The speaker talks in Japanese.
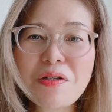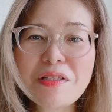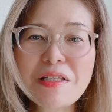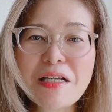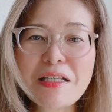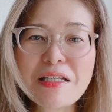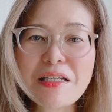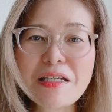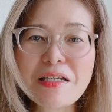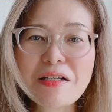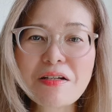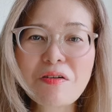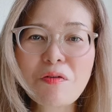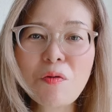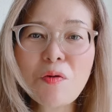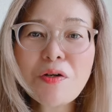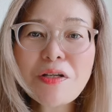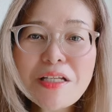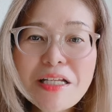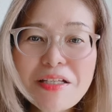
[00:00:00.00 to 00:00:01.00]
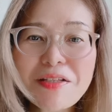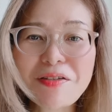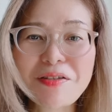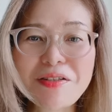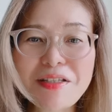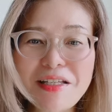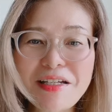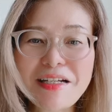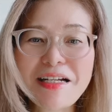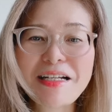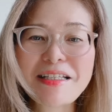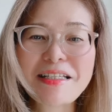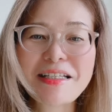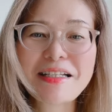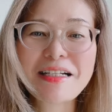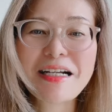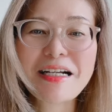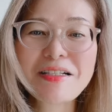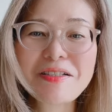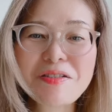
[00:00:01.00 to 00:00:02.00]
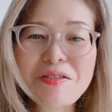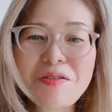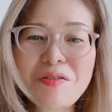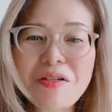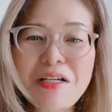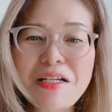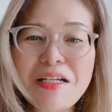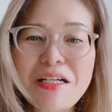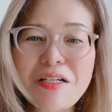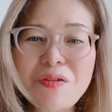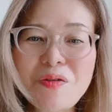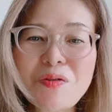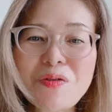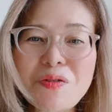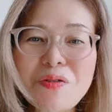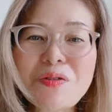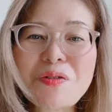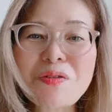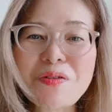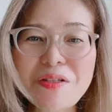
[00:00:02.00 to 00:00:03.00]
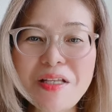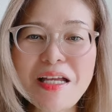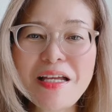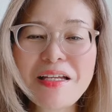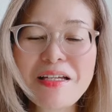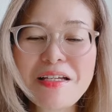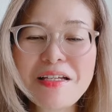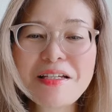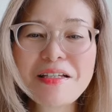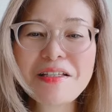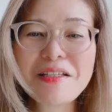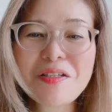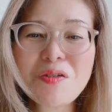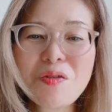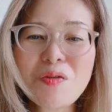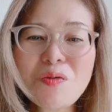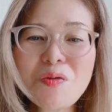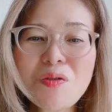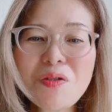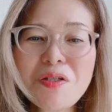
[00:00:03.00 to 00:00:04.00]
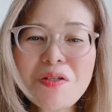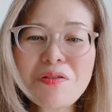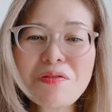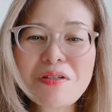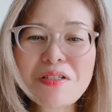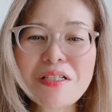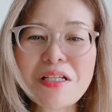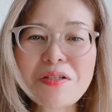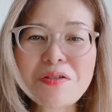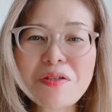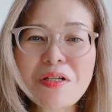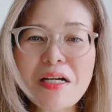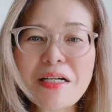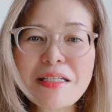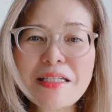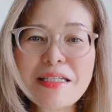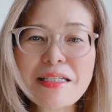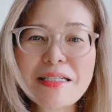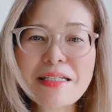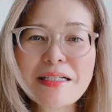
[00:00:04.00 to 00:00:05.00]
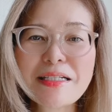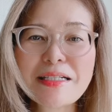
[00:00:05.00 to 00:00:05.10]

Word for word: 何追い出すって感じのやり方をするのねでその時にはさすがに